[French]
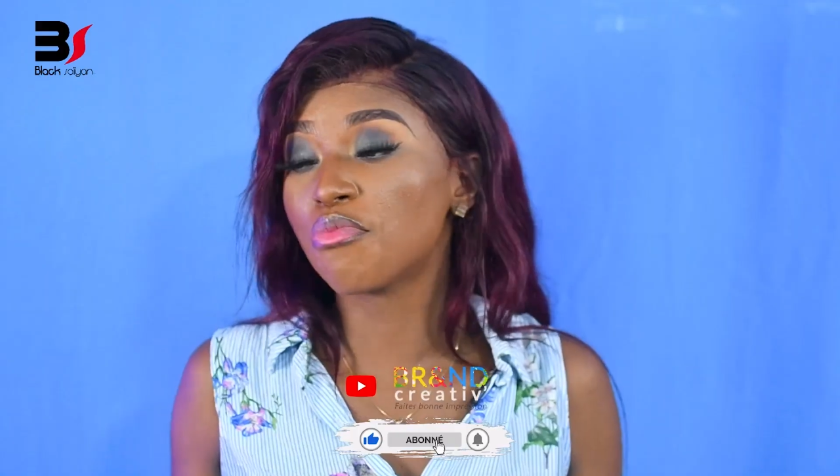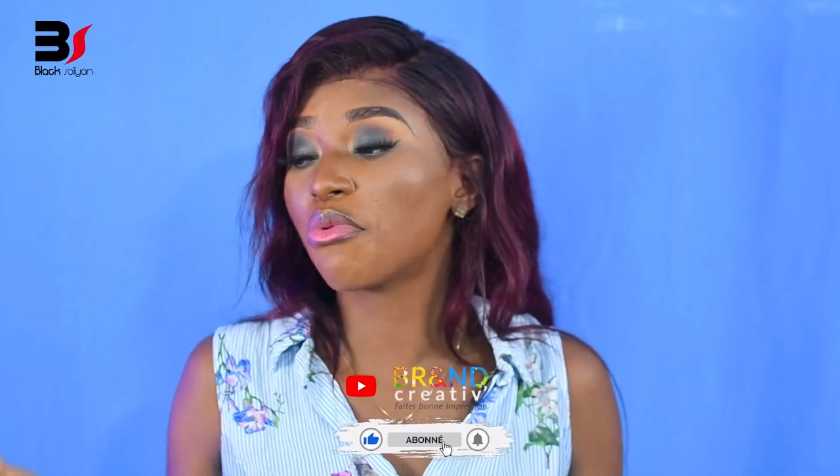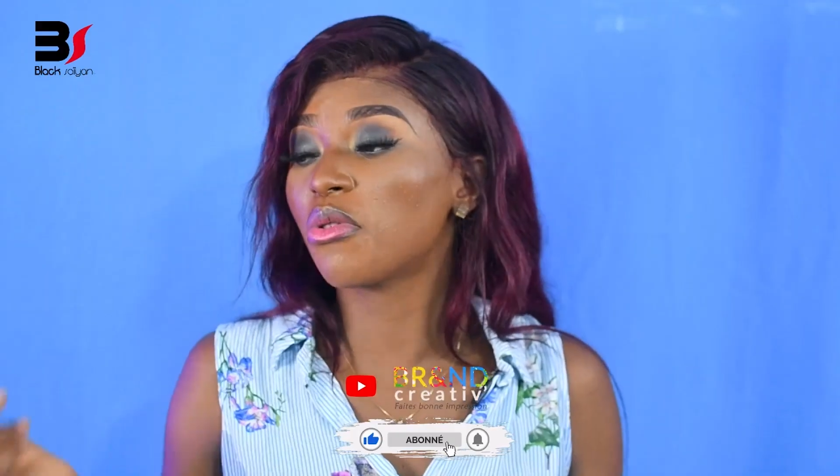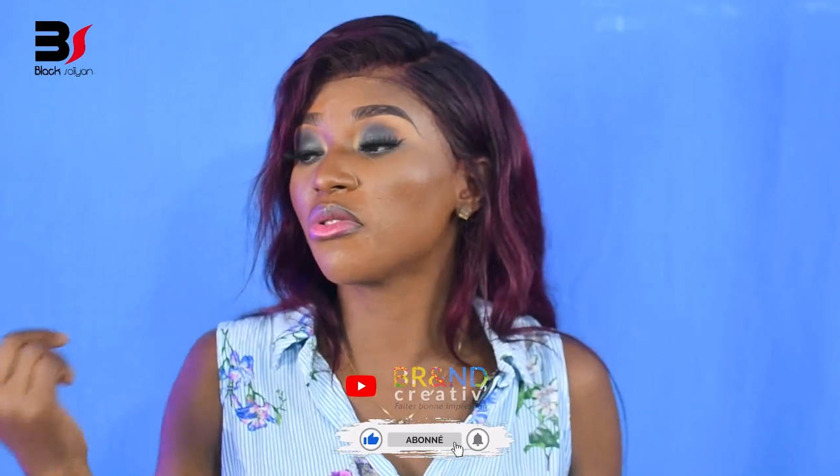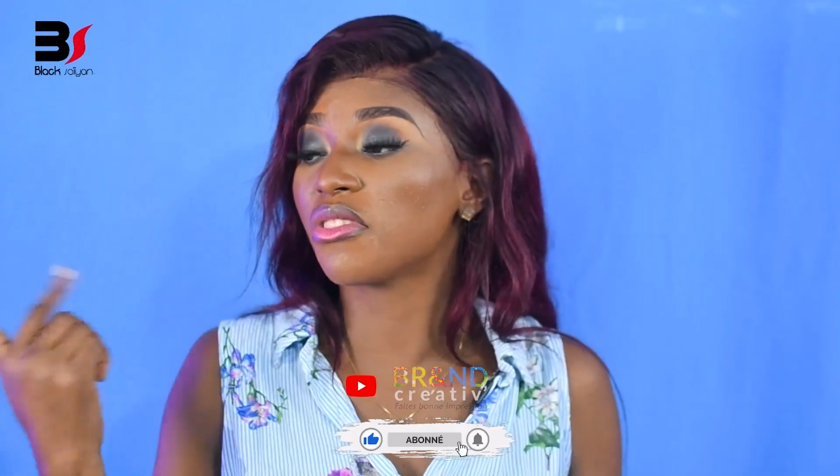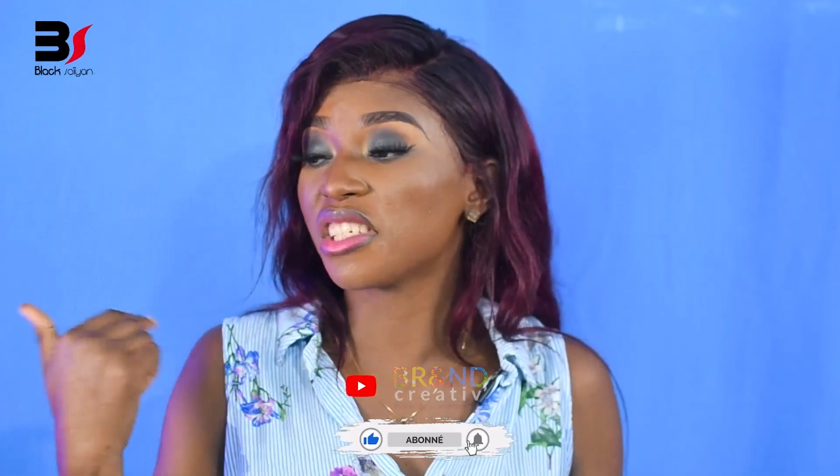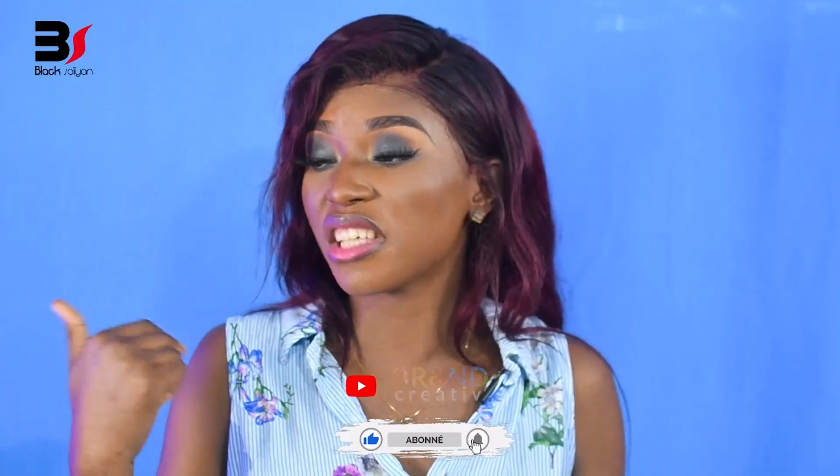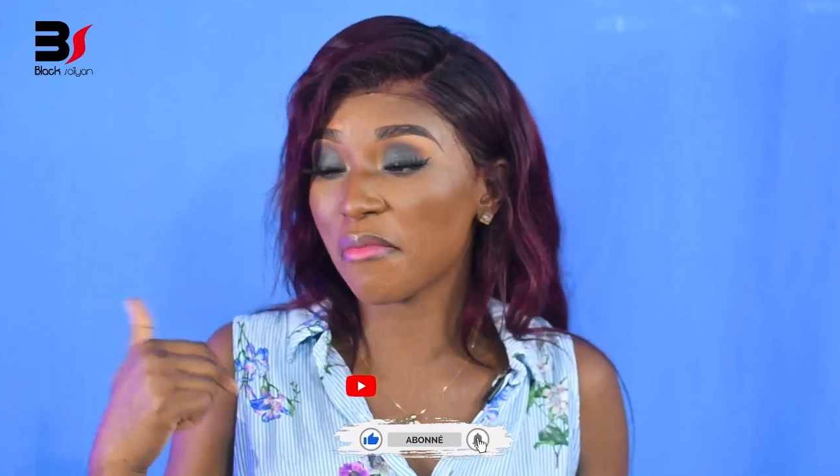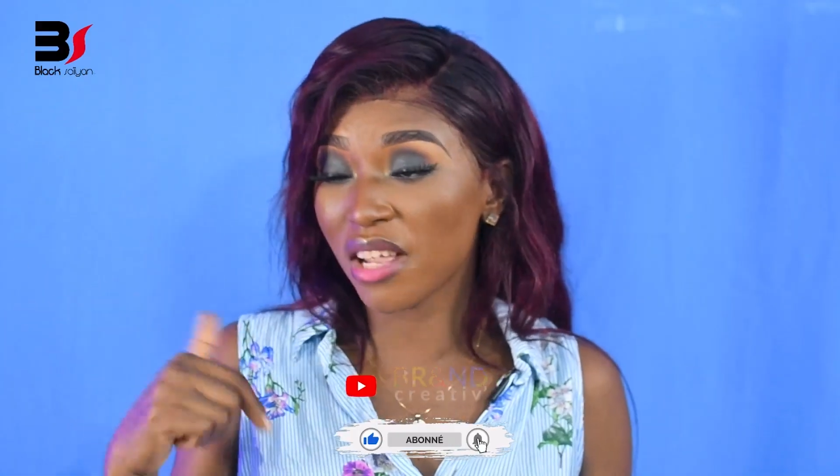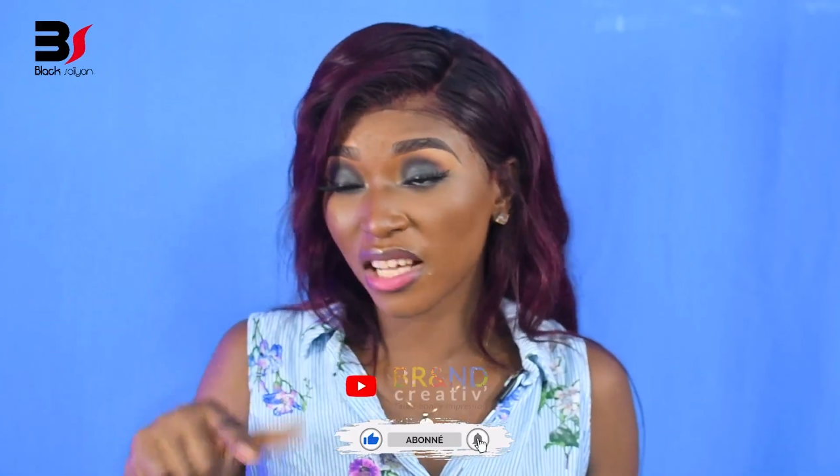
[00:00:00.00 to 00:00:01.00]
Ils ne posent
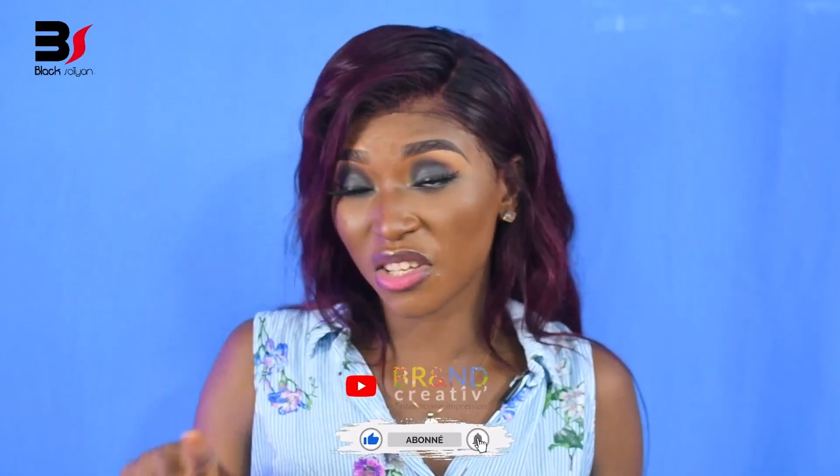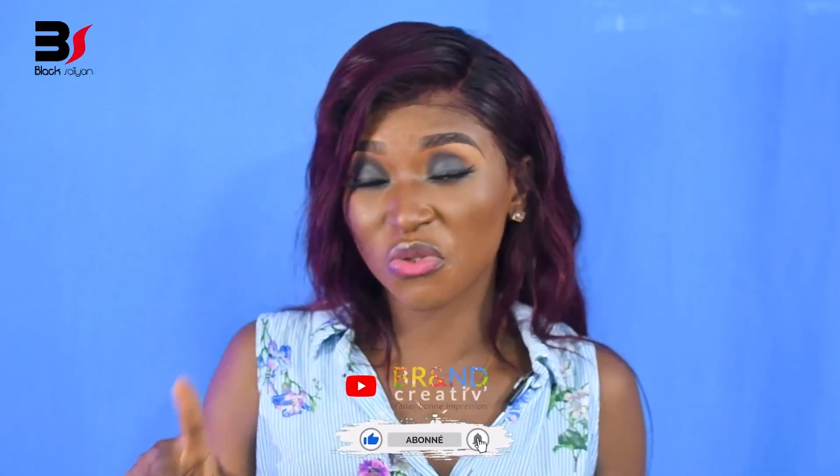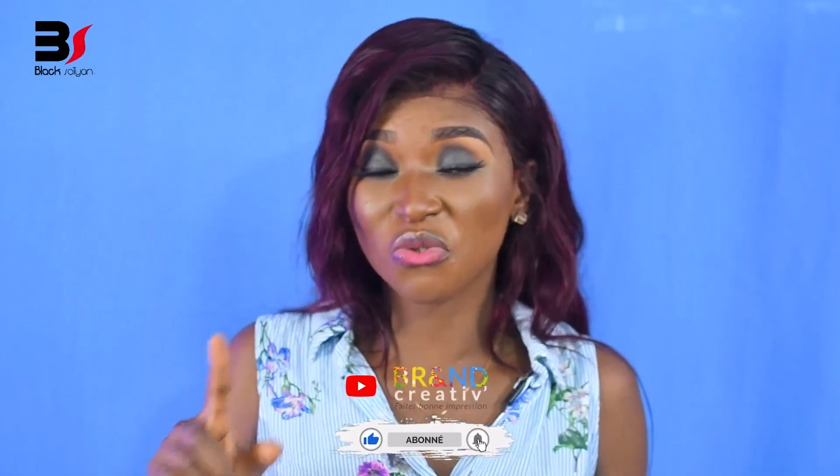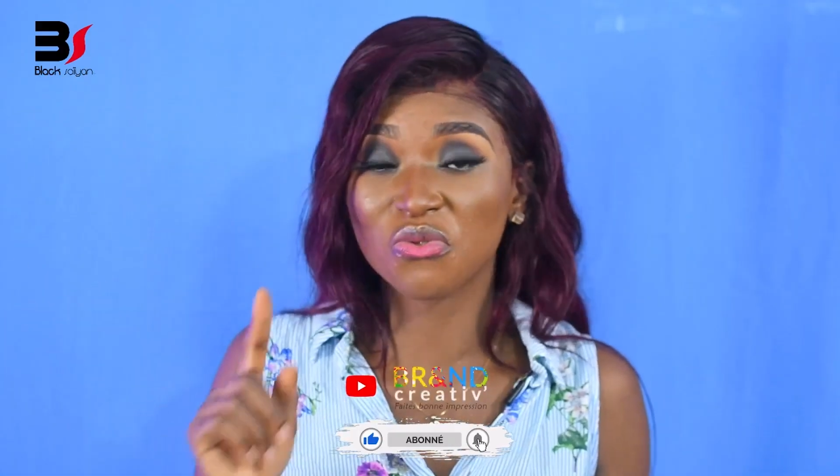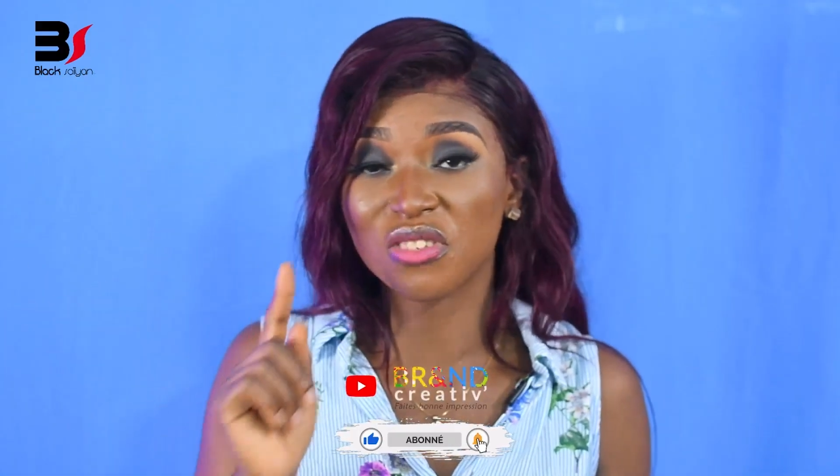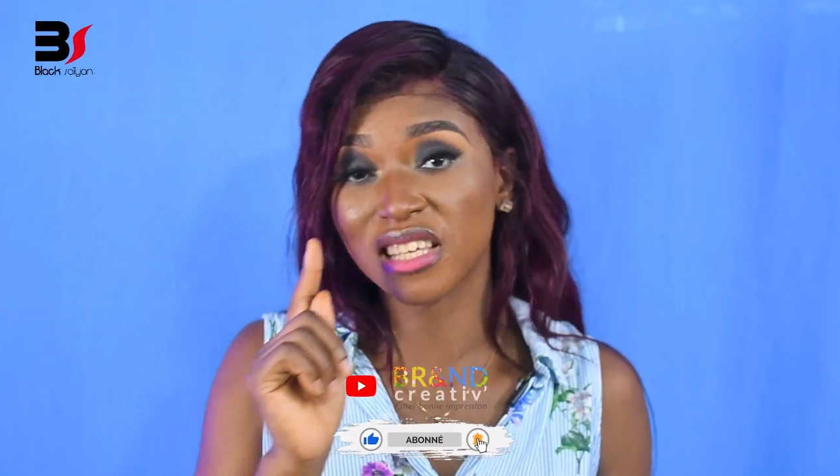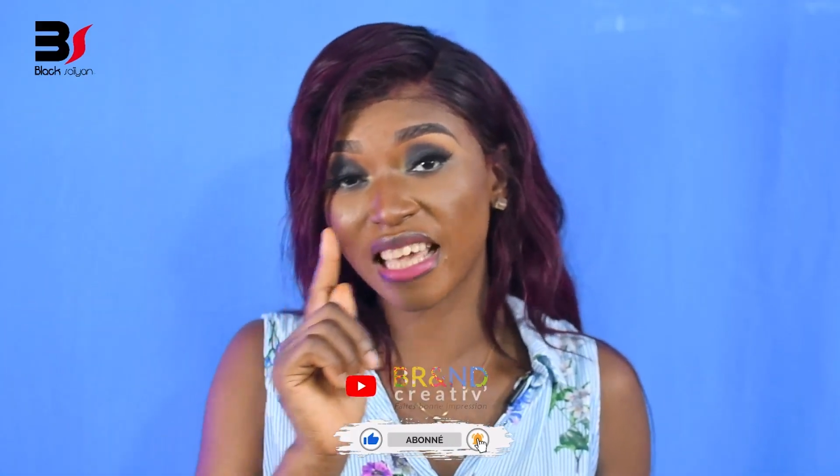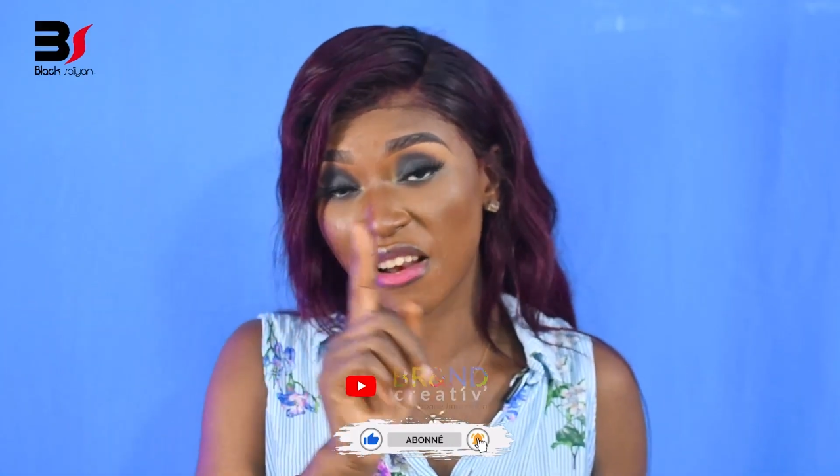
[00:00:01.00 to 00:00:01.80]
jamais la question sur ce